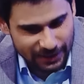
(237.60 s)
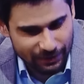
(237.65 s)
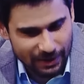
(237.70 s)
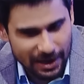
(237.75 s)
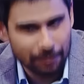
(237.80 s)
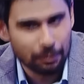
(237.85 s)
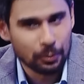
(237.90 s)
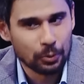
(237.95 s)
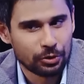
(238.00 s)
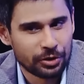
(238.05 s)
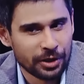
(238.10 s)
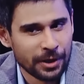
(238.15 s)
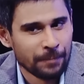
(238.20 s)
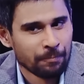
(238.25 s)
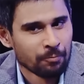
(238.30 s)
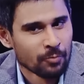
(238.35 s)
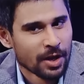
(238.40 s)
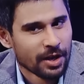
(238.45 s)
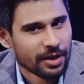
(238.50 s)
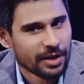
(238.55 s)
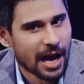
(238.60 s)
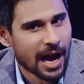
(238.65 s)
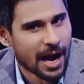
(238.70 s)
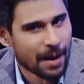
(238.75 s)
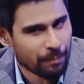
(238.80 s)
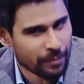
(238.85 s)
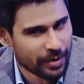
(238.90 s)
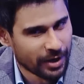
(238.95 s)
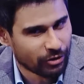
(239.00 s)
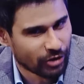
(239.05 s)
सवाल पूछते हैं हाँ या
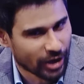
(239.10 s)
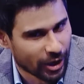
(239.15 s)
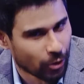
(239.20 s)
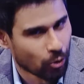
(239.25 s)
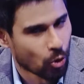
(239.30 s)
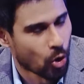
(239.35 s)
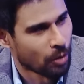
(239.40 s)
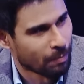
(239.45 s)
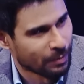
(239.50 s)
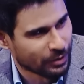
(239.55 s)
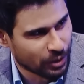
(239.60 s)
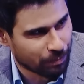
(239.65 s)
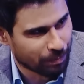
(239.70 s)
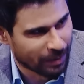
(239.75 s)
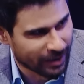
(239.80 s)
आप मेरे चेहरे को और मजीद